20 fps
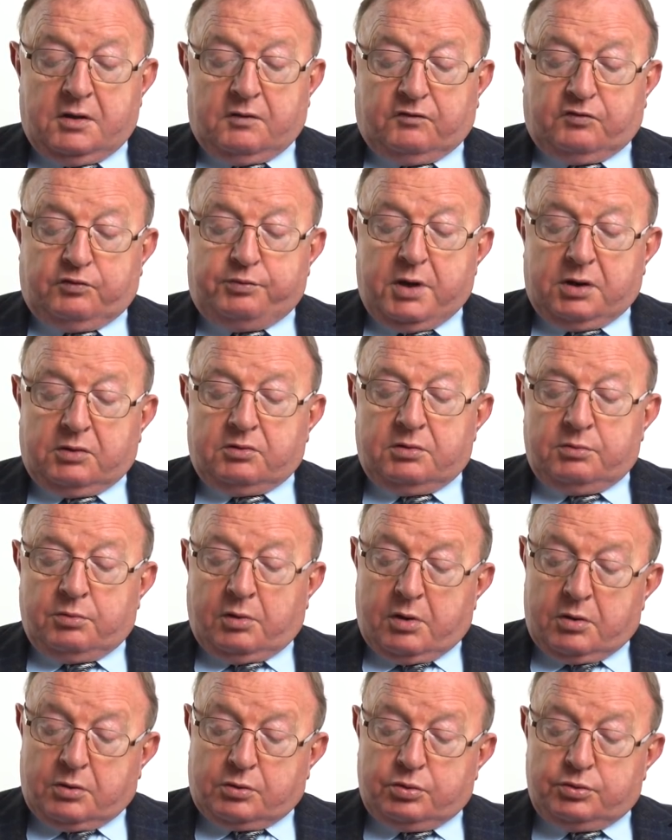W ubiegłym
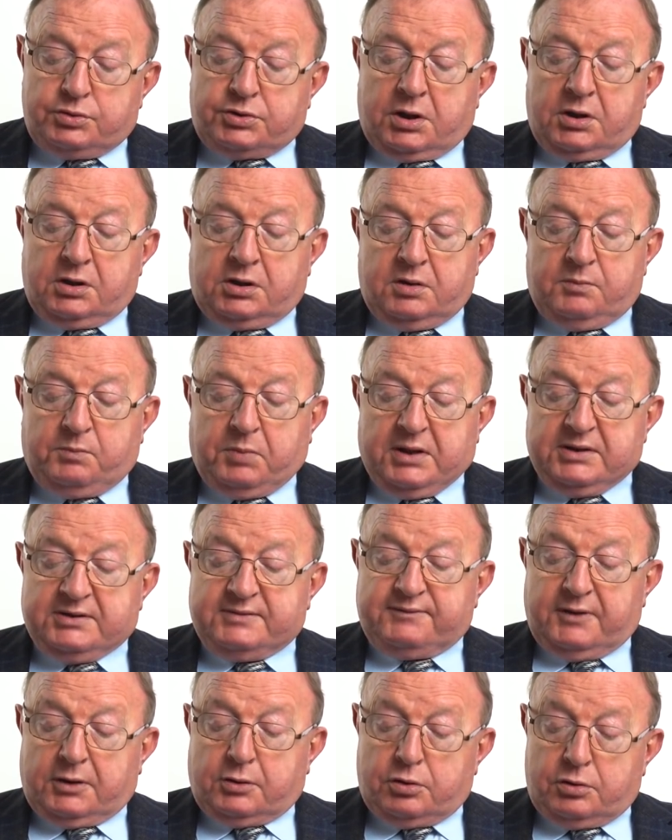roku dzięki
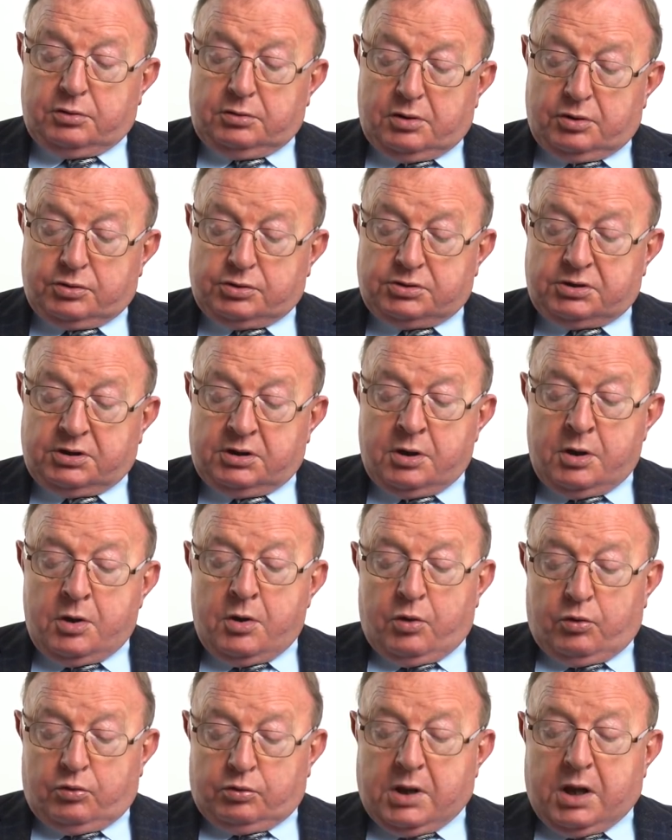Państwa hojności
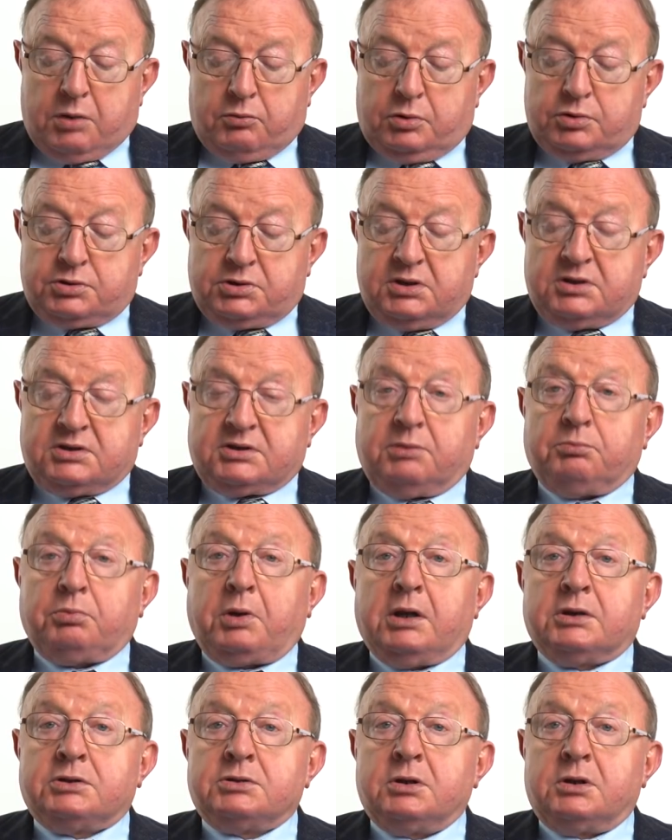udało się
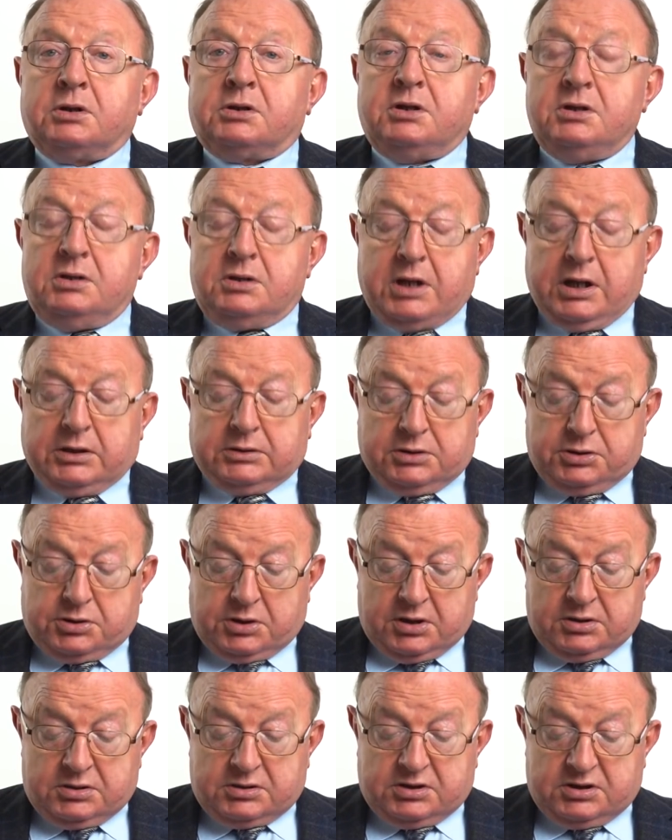zebrać kilka
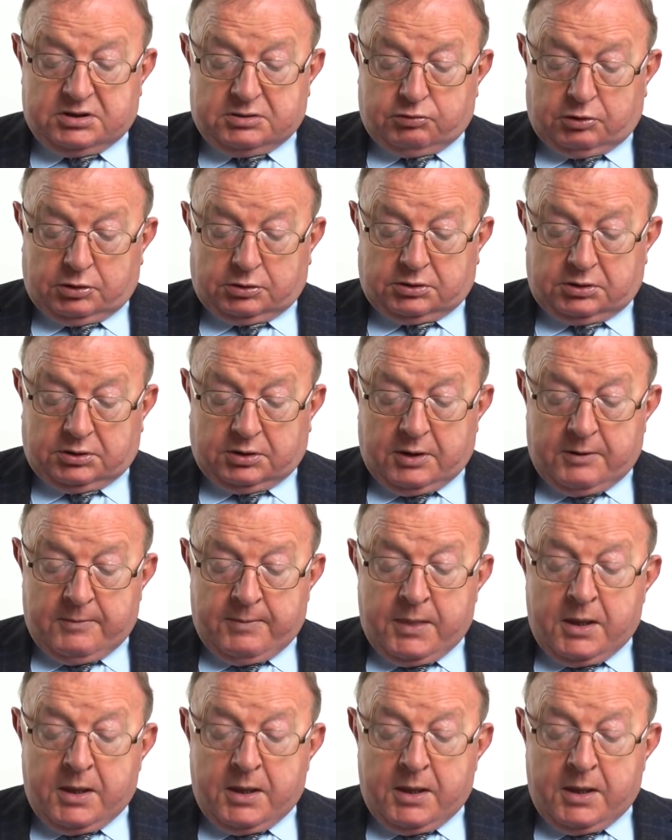tysięcy złotych.